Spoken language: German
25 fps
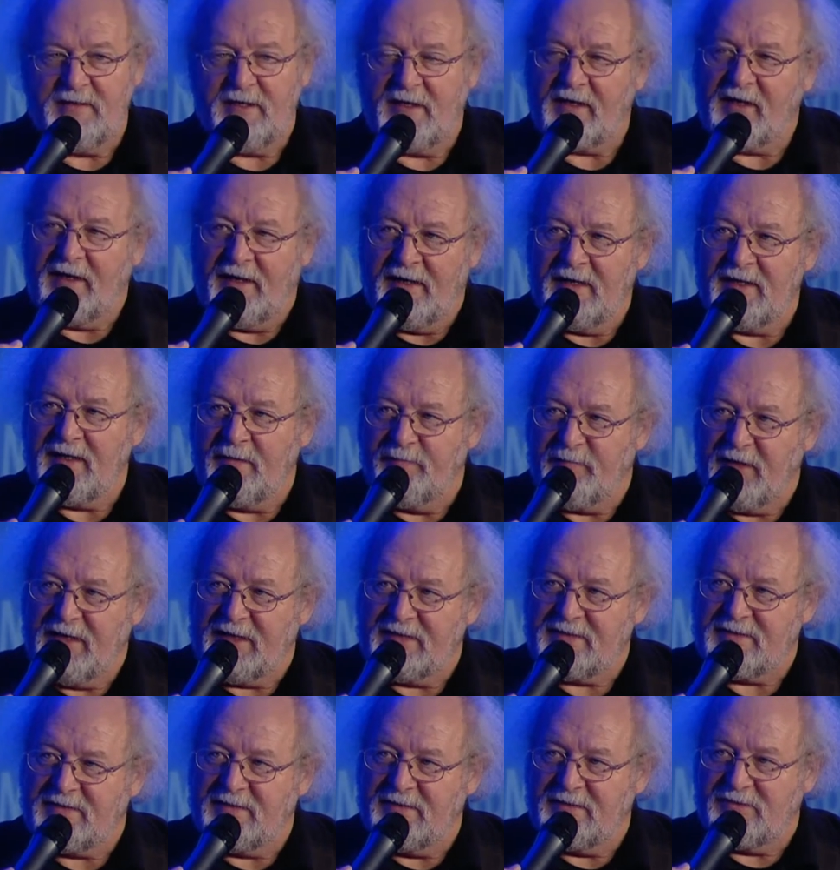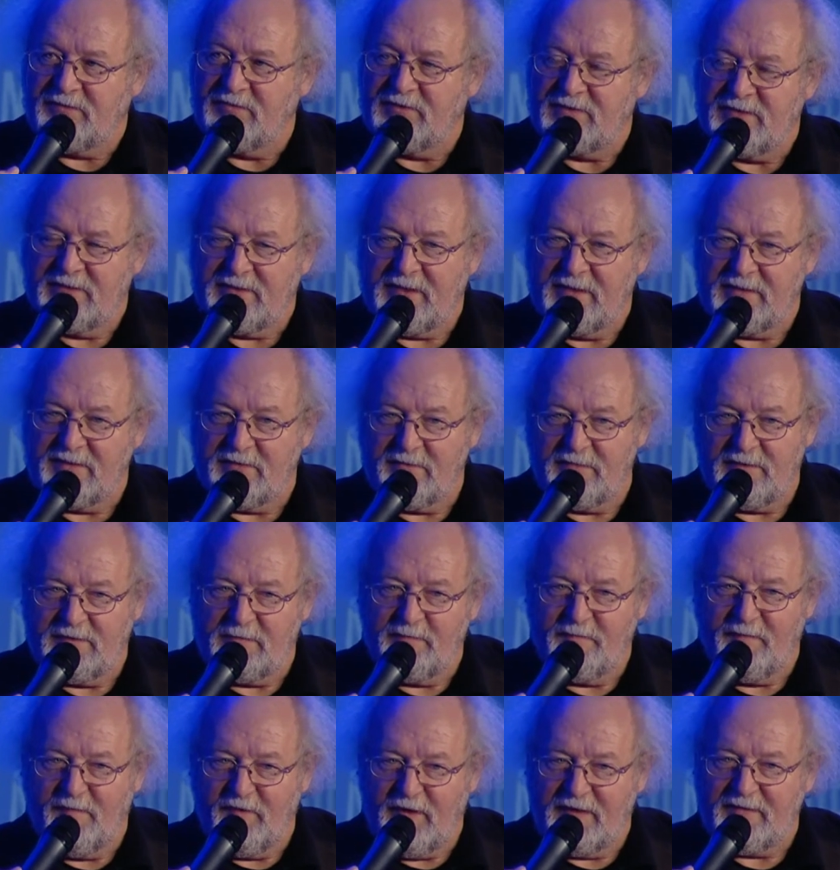der Kragen geplatzt ist und sie dann zu
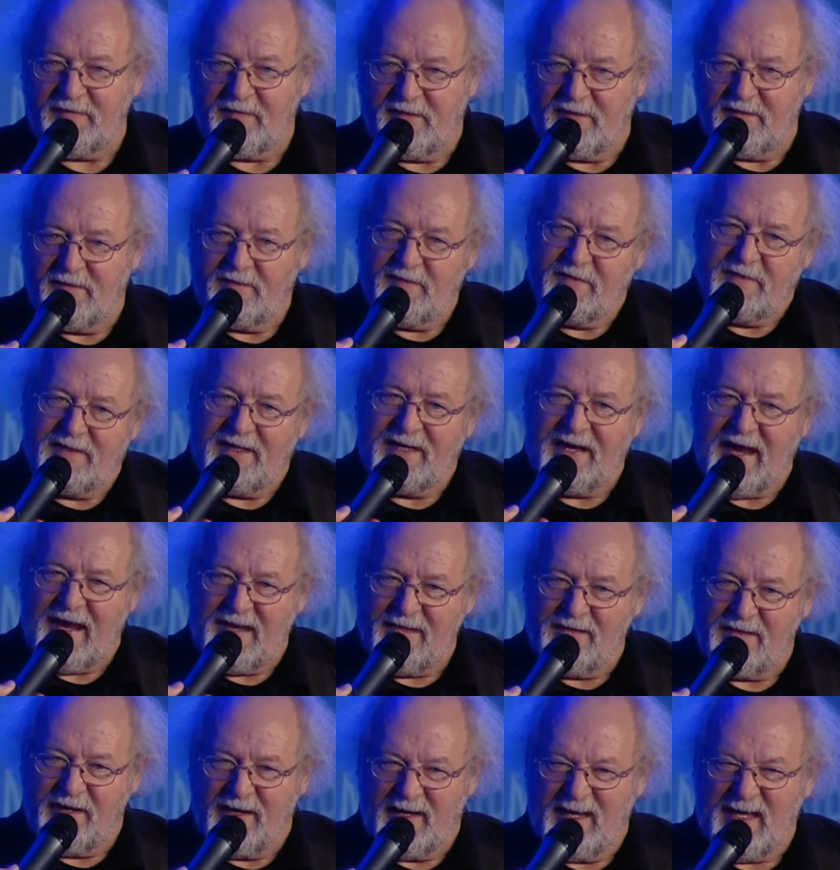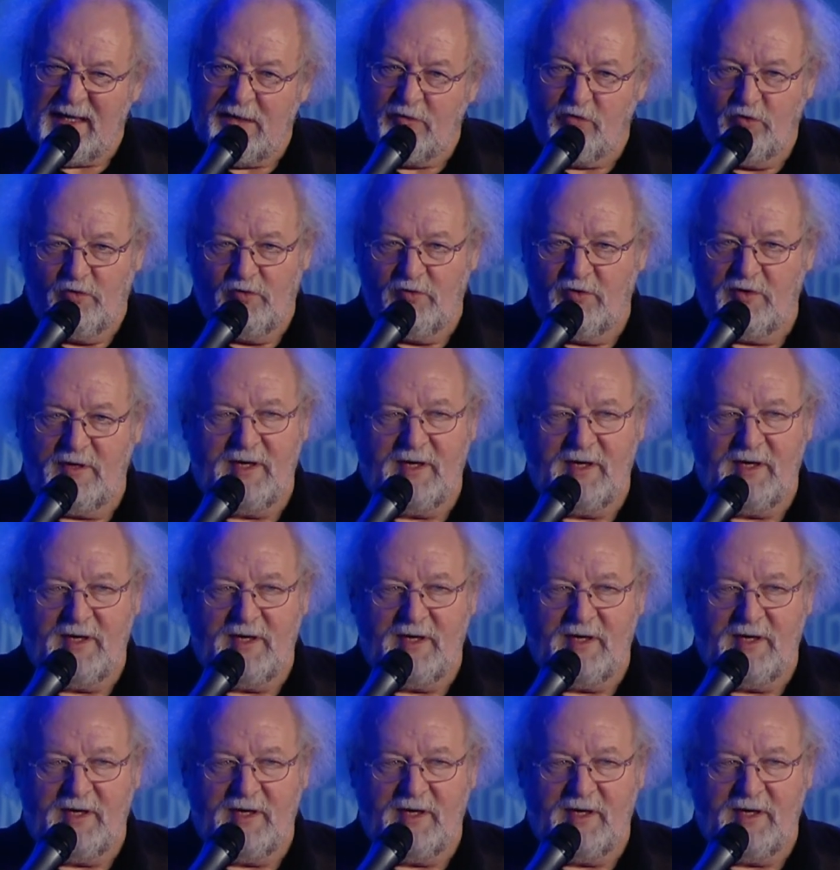diesem Wort Kleinredung